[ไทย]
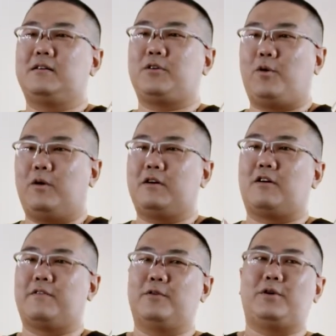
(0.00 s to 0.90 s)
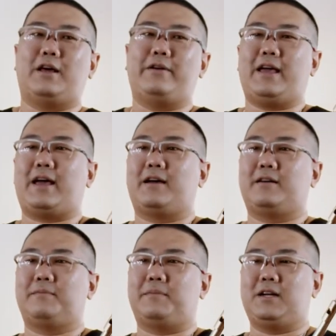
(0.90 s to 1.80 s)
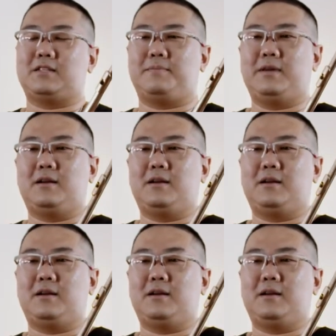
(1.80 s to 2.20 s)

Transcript: โทนของฟลุตแล้วเนี่ยมันก็จะมี